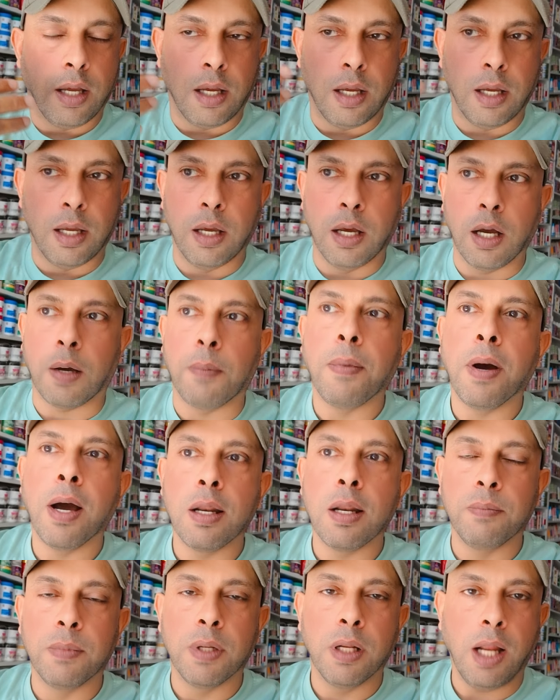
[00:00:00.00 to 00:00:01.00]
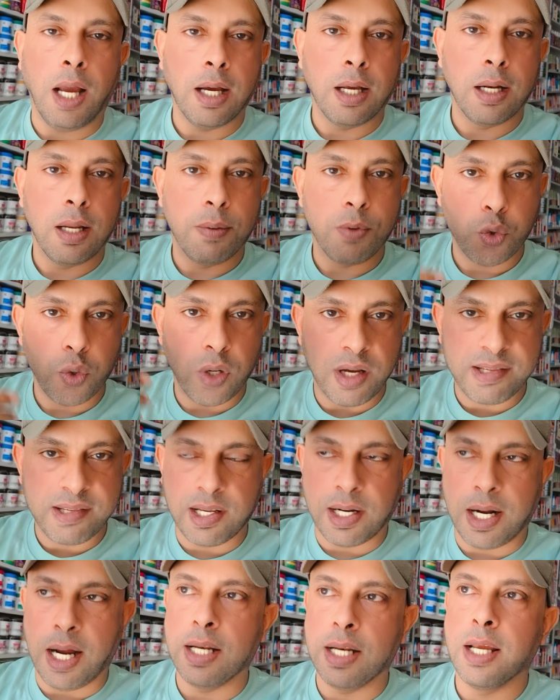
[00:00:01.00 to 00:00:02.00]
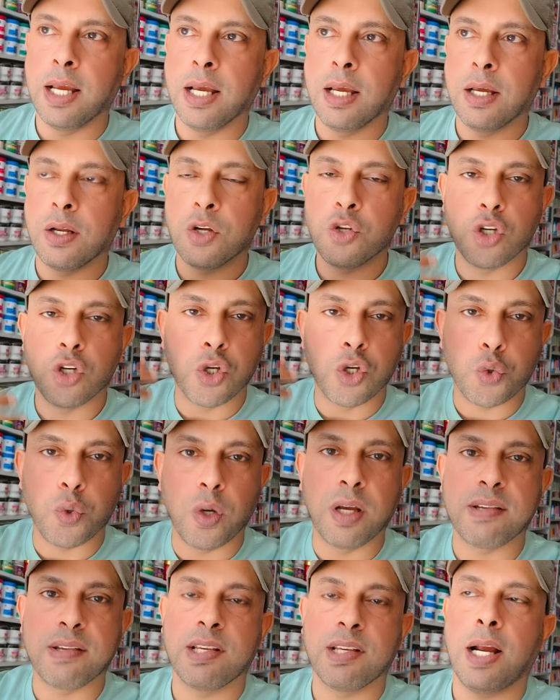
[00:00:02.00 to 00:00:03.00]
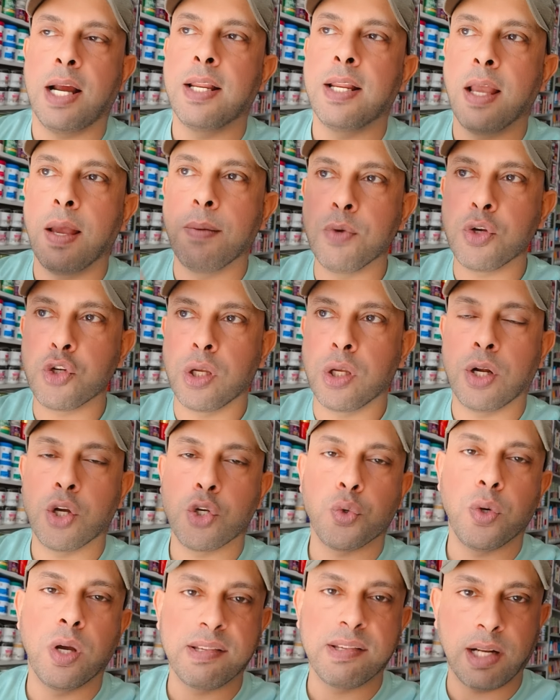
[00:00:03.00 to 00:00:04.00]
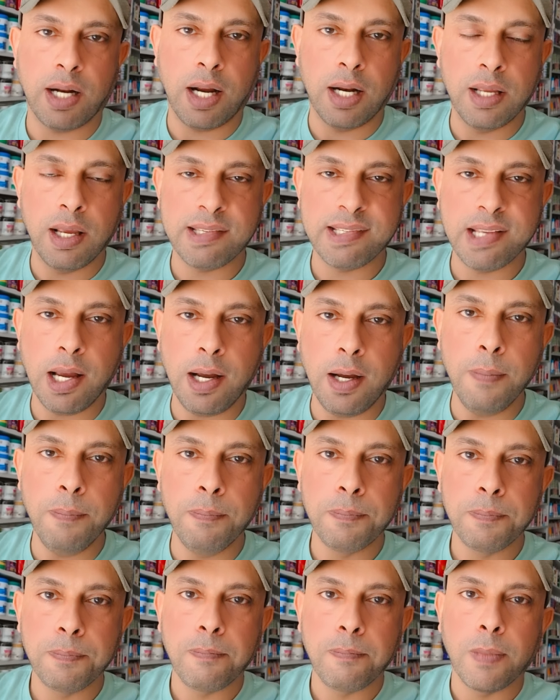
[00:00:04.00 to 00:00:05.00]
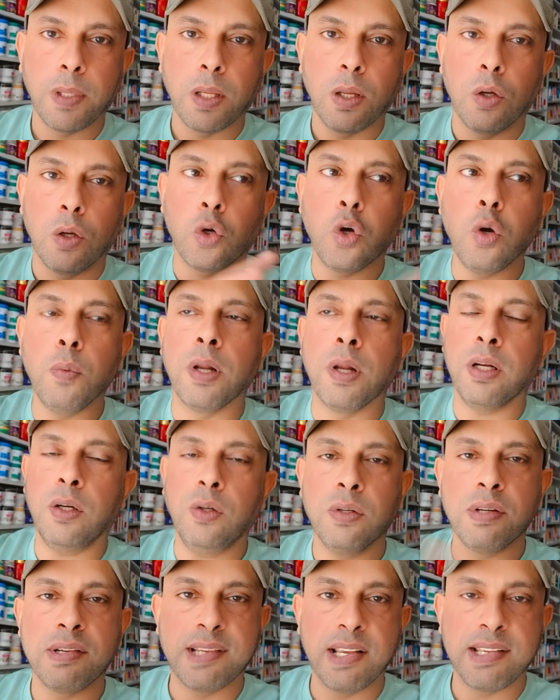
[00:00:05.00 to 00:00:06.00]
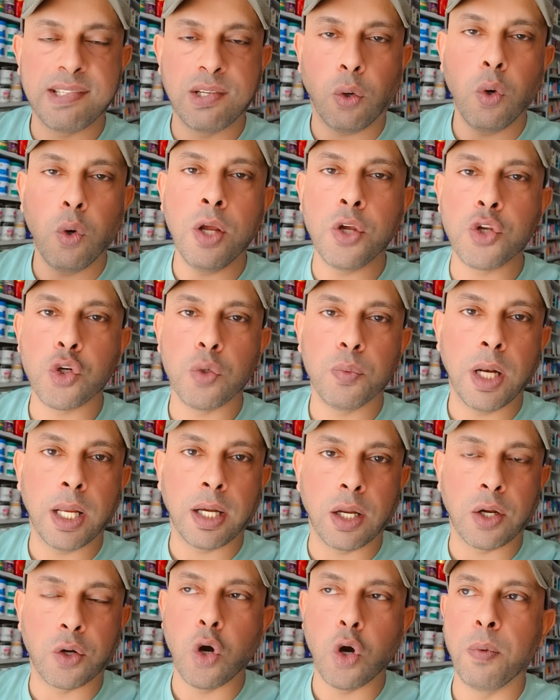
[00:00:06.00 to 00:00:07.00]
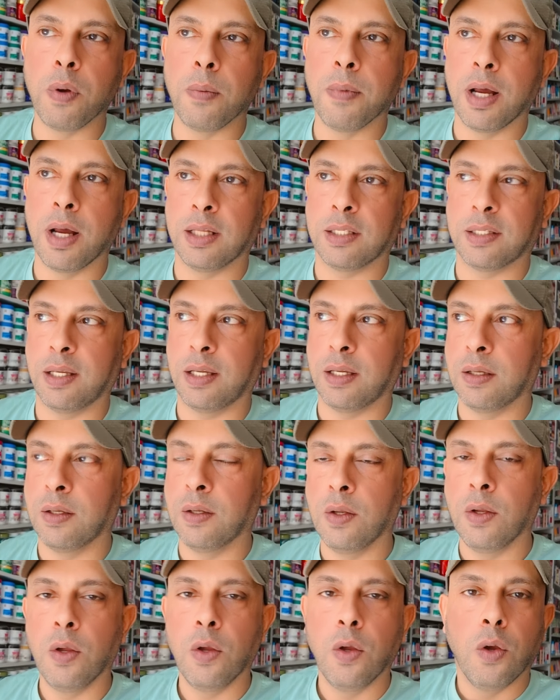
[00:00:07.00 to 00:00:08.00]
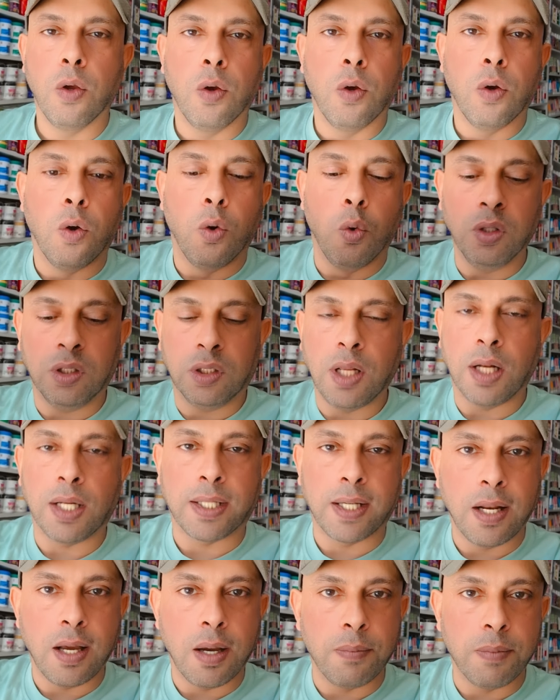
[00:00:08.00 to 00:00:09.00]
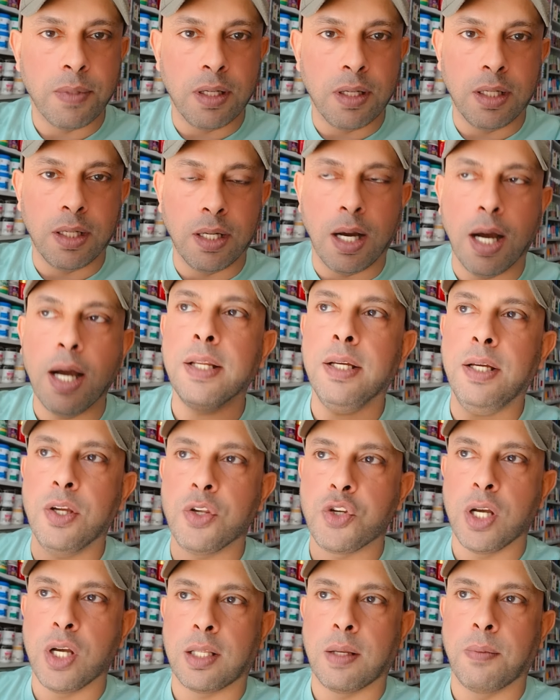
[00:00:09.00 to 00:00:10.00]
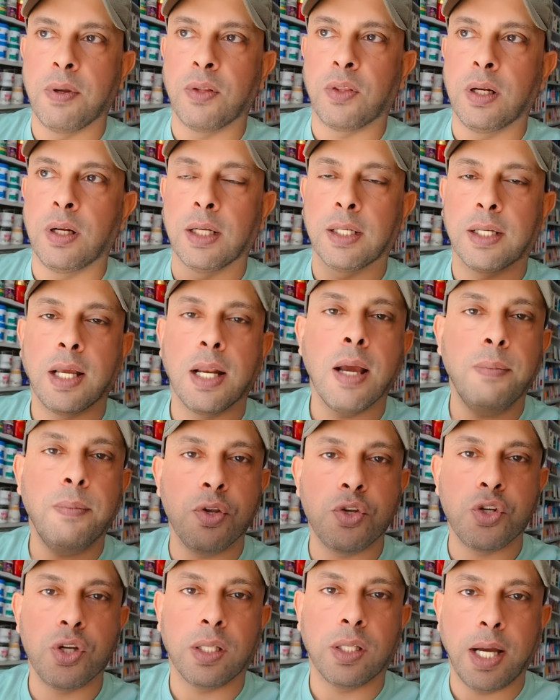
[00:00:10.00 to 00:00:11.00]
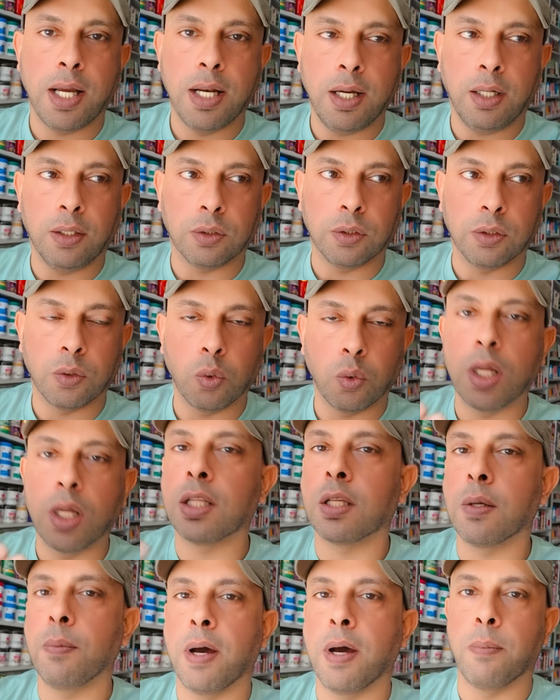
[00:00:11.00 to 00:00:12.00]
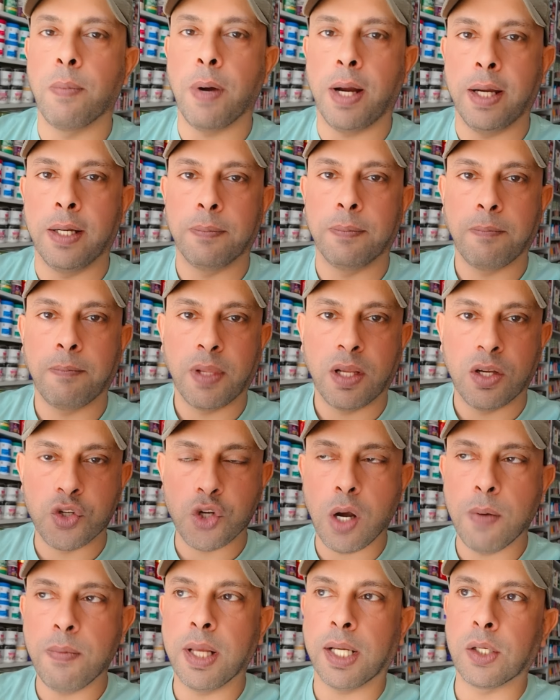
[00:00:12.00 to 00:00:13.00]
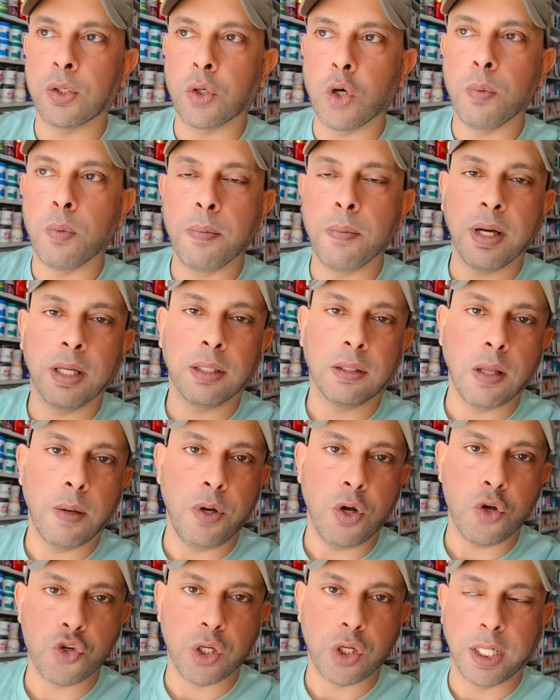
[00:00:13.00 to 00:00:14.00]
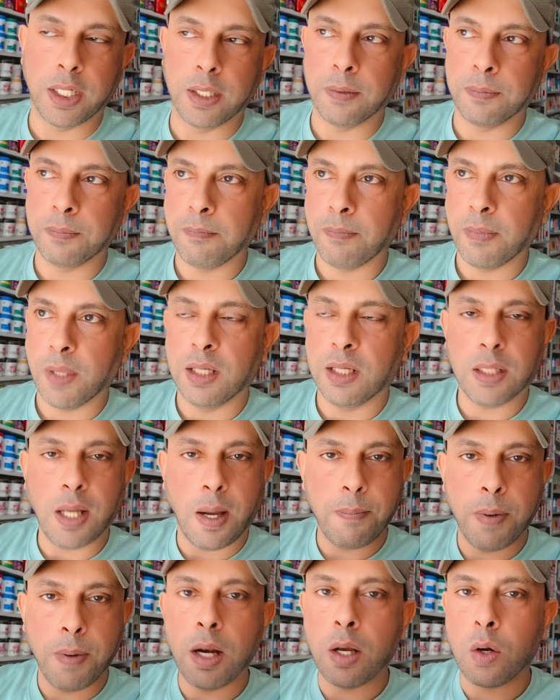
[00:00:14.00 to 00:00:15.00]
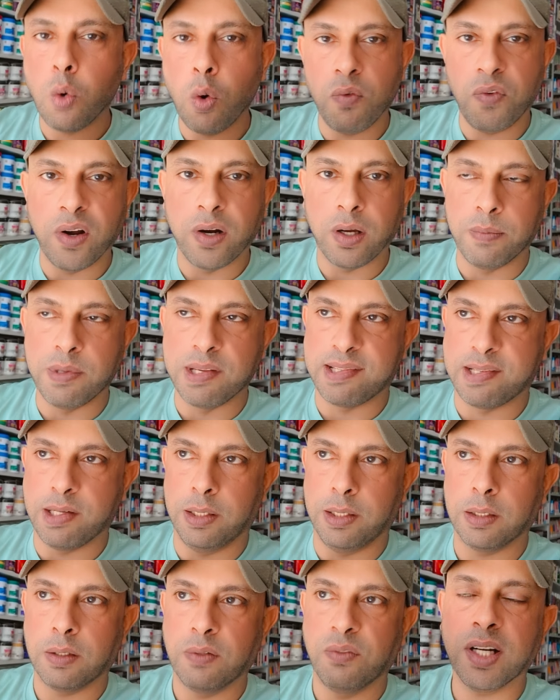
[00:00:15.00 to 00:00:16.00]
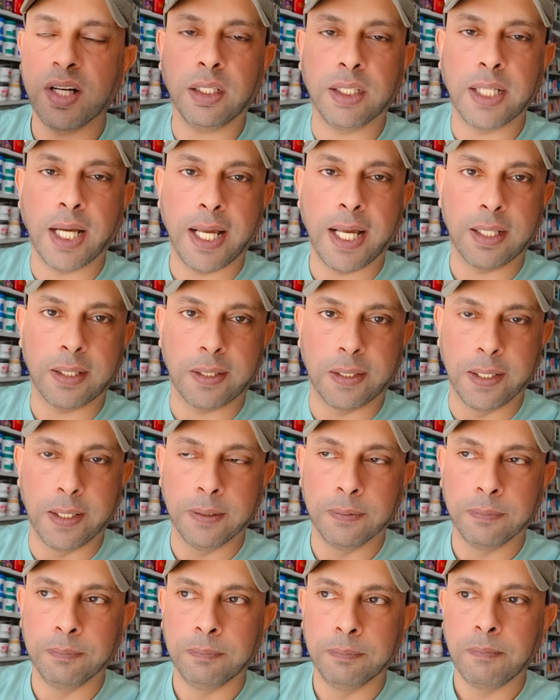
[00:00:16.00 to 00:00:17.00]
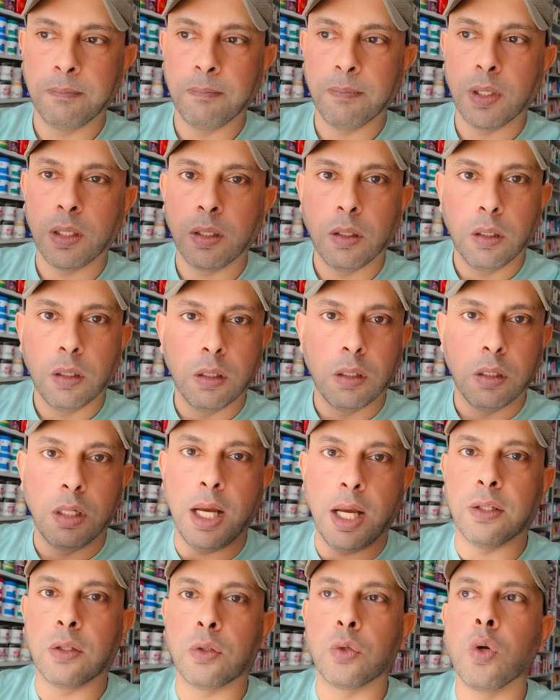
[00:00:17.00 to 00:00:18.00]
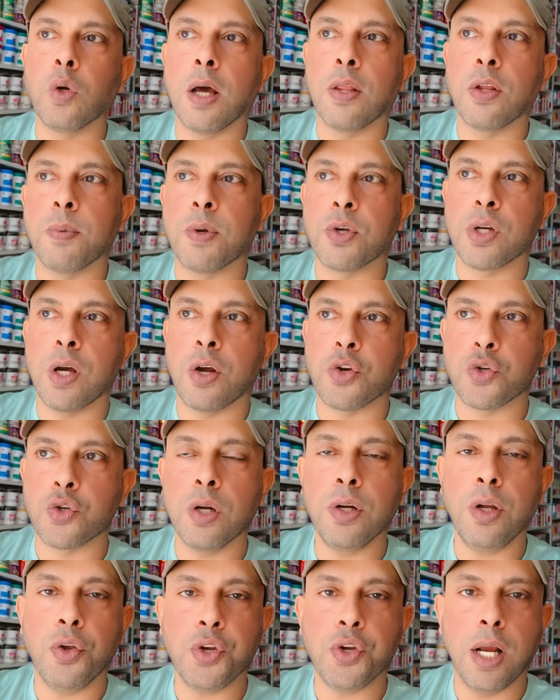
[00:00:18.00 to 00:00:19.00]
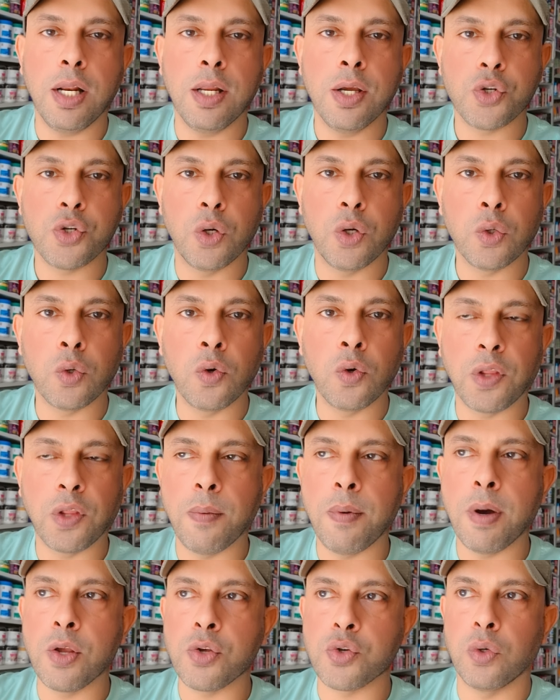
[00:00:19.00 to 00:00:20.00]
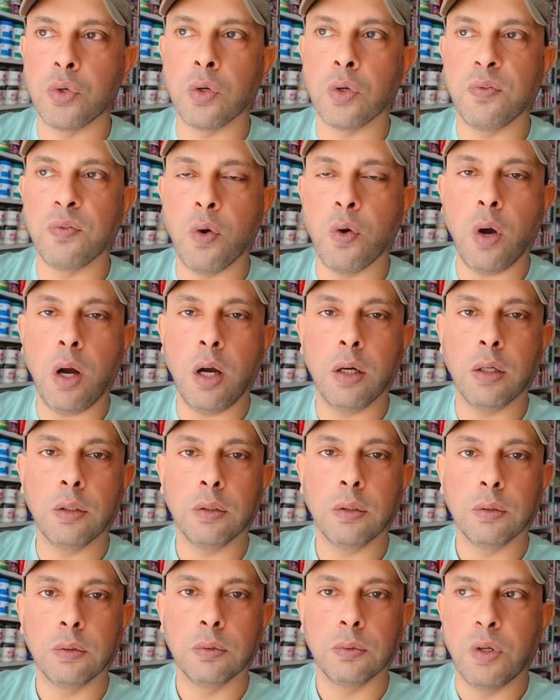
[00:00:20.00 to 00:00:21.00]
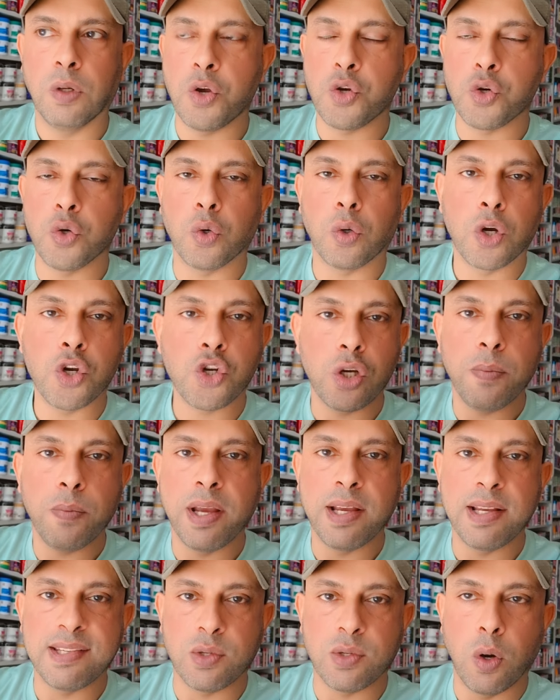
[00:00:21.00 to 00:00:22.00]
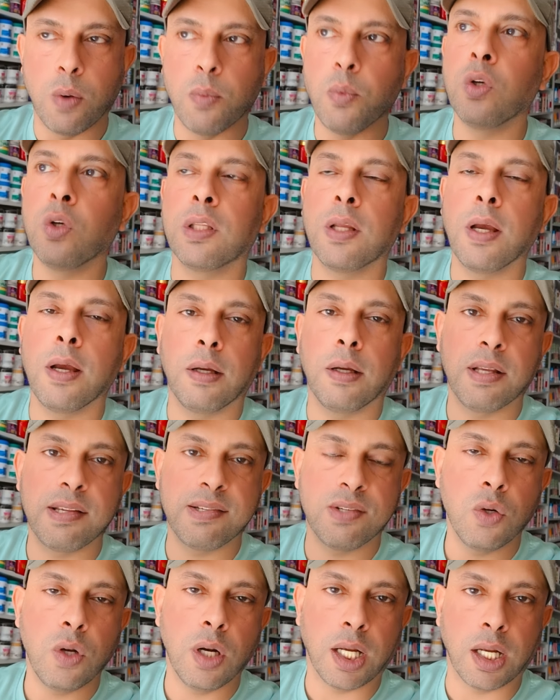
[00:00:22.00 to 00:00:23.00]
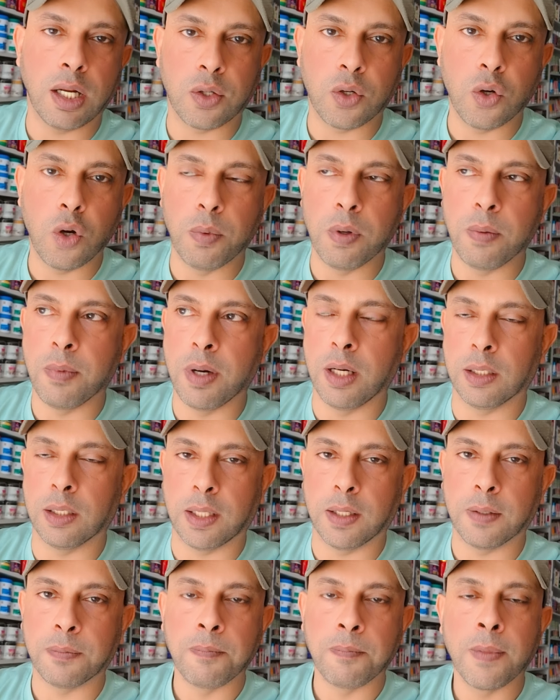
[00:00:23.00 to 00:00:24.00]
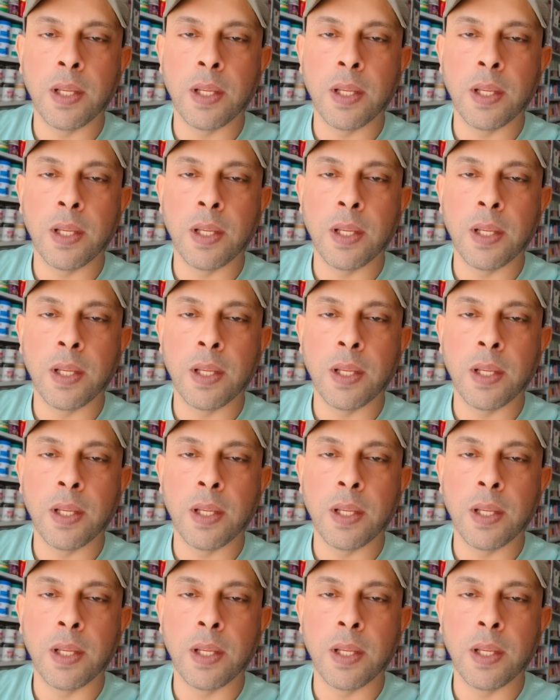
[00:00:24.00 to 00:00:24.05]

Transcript: آه، اقبال من العالم شويه يصير عليها رجل شويه يصير عليها مشترى شويه يصير عليها سحب قبل يروحون يستنسخونها يجيبون لك الكوبي مالتها وانت الكلام اللي انا حكيته مثلا كلام حكيته على عطر وقلته ب 40 جاب لك الكوبي مالته ب 20 انت عبالك هو فرق بالسعر فرحت اخذته قاعد تقول هذا بشار شلون يحكي عليه شلون يقول تبال شلون يقول فرحان اشوف كل شيء ما يسوى مو انت نزلوا لك الكوبي مالته